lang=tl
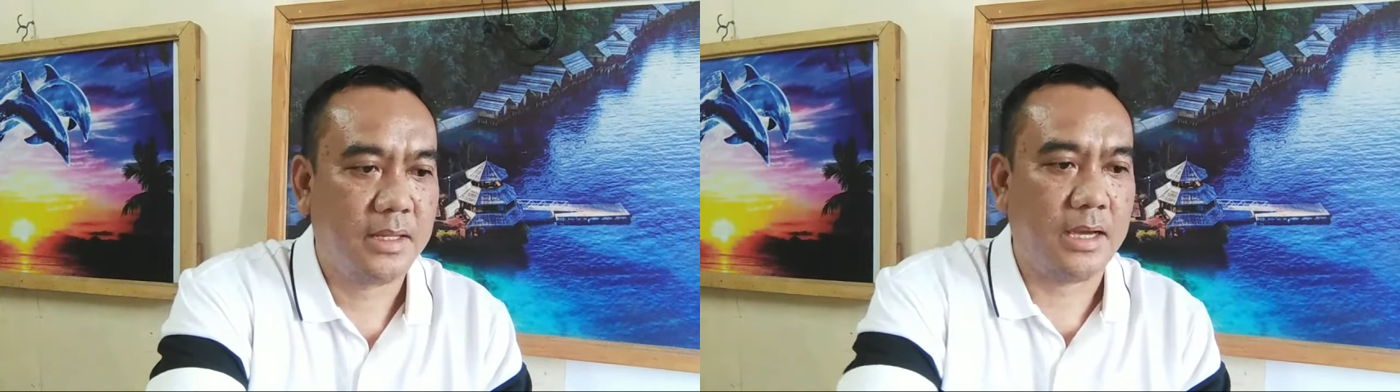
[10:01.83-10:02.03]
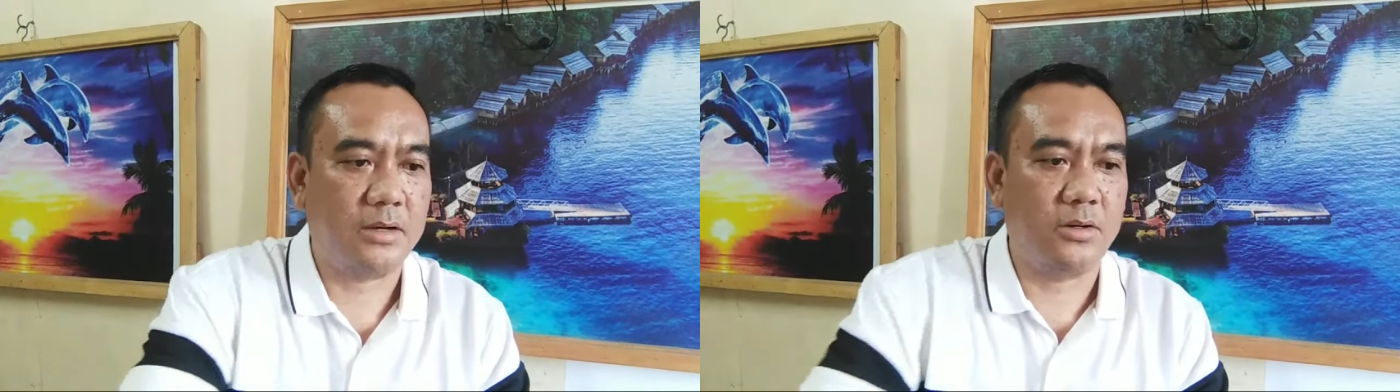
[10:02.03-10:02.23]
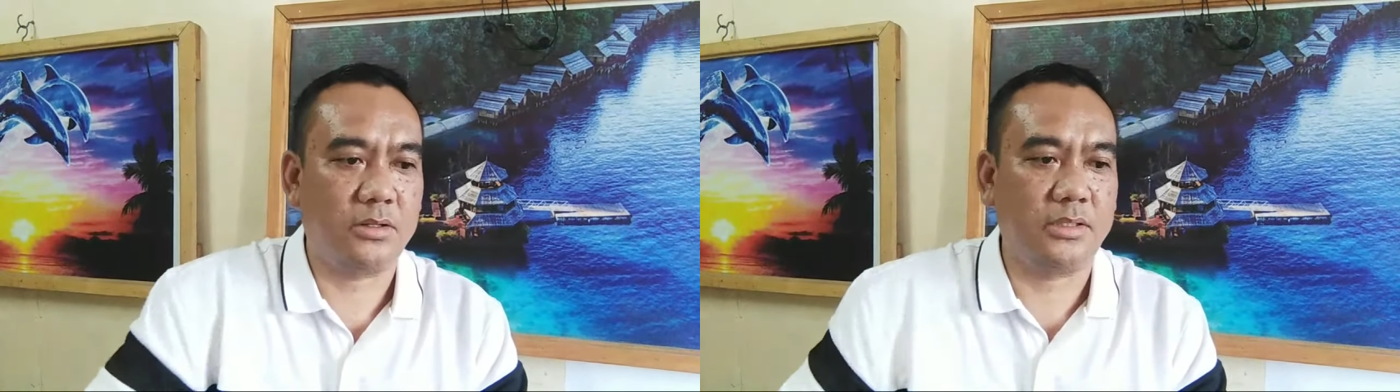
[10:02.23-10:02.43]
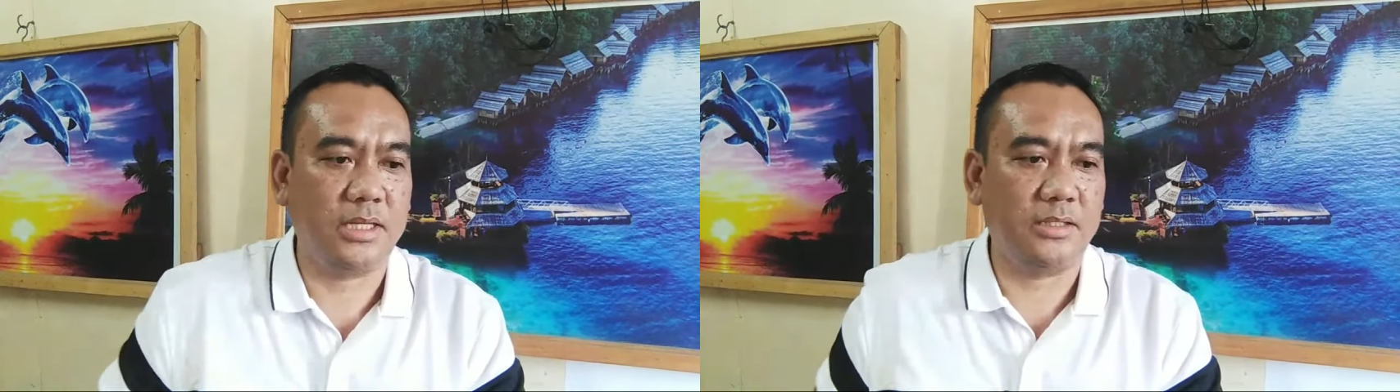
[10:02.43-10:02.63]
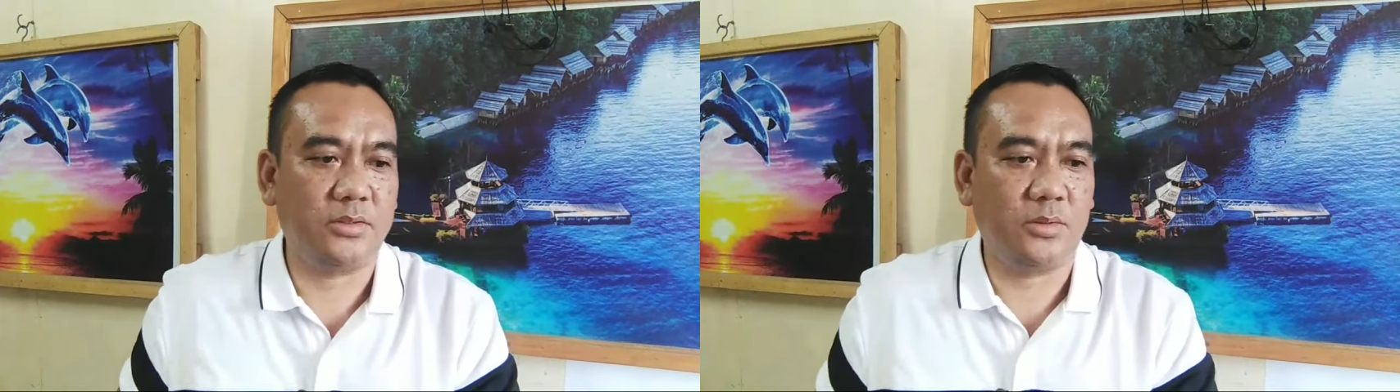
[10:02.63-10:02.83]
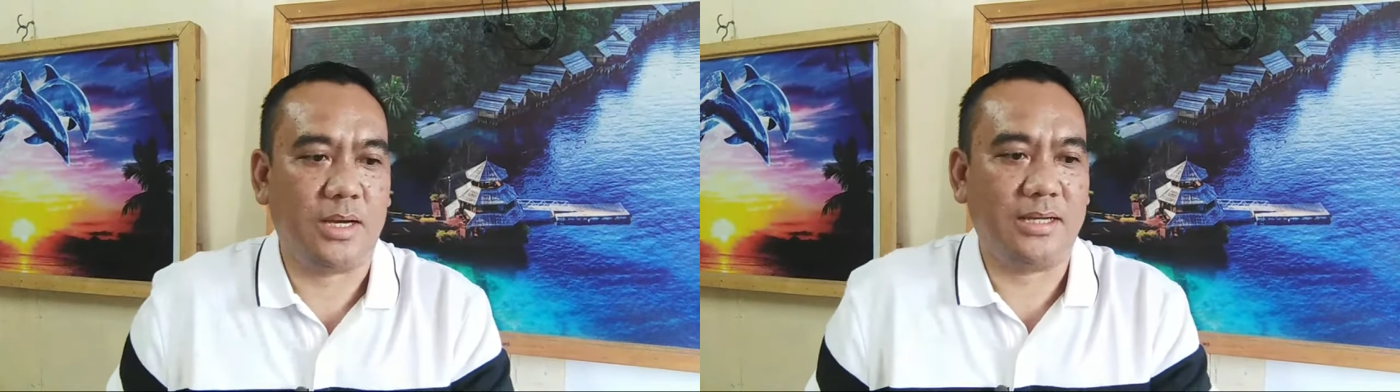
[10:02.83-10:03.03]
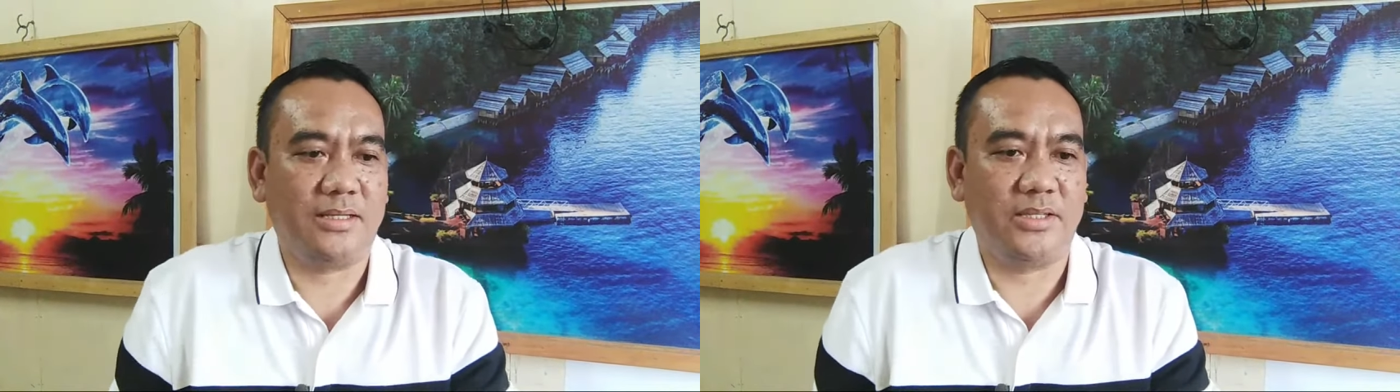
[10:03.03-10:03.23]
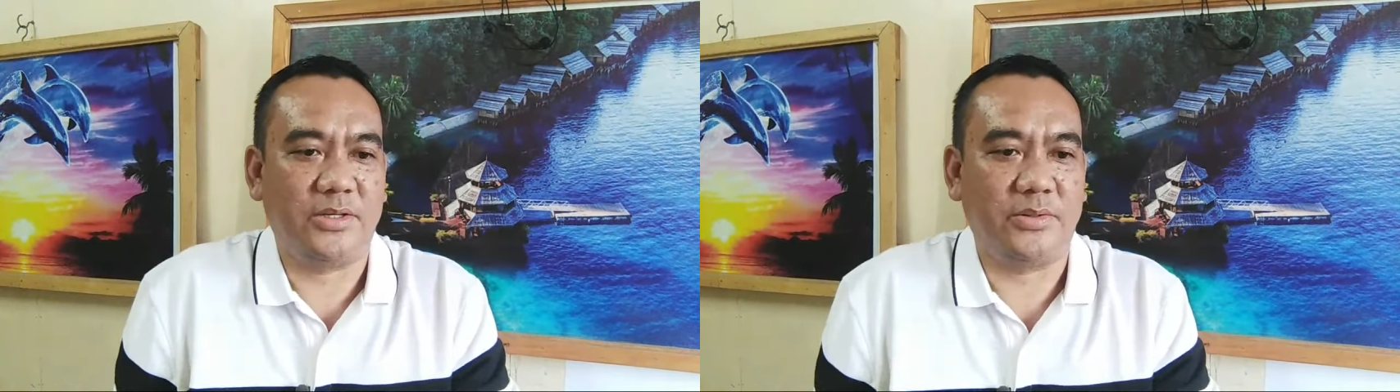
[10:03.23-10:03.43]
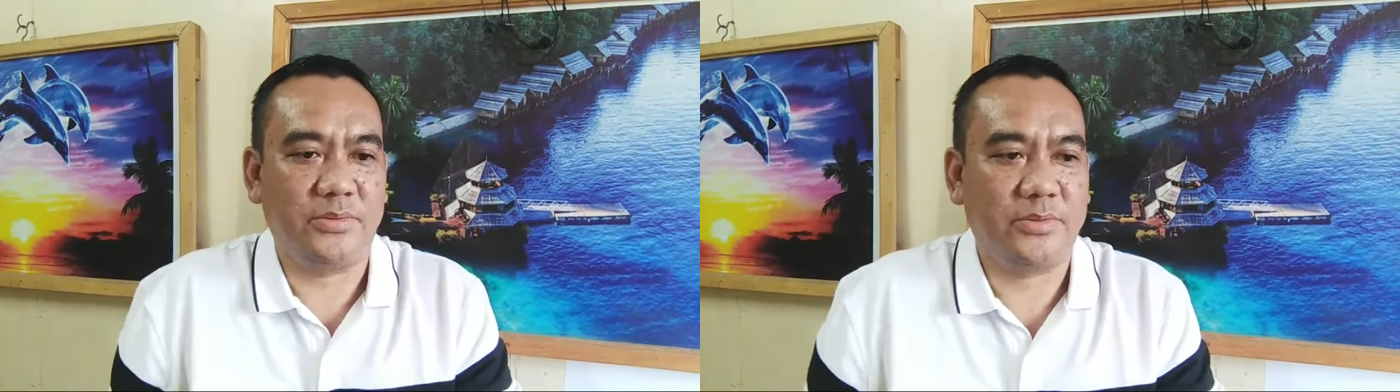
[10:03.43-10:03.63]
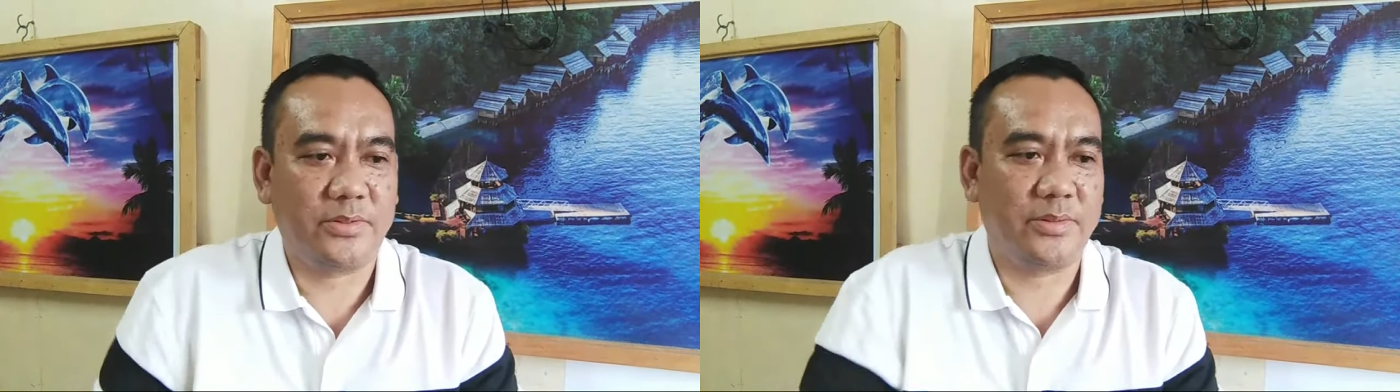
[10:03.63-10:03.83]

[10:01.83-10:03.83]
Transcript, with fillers: According to Agnew,